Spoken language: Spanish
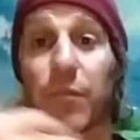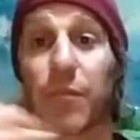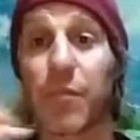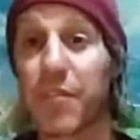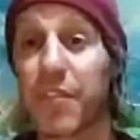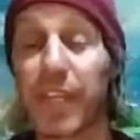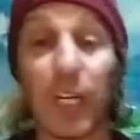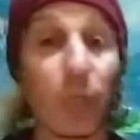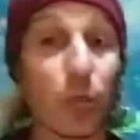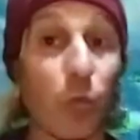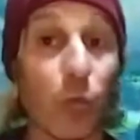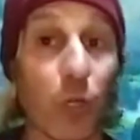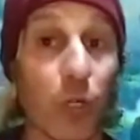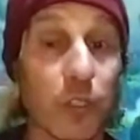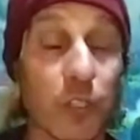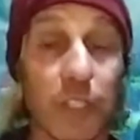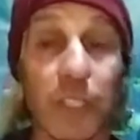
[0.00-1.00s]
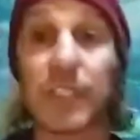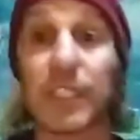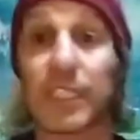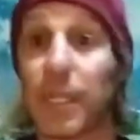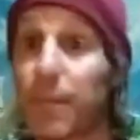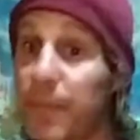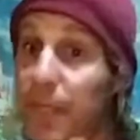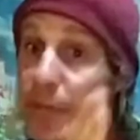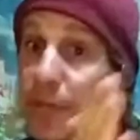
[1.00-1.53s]
círculos,
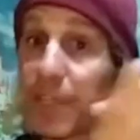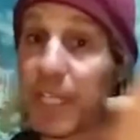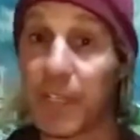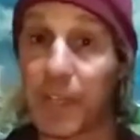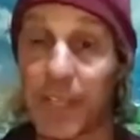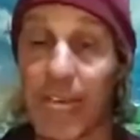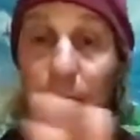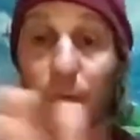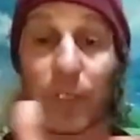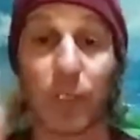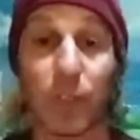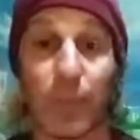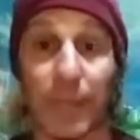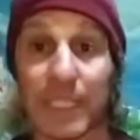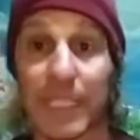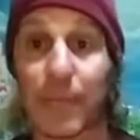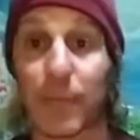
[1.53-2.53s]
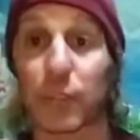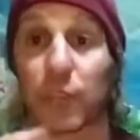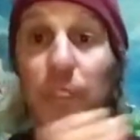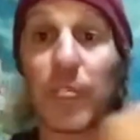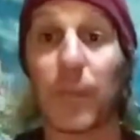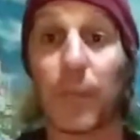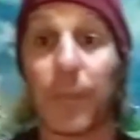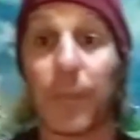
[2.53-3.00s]
siempre en zigzag cuando paseamos con el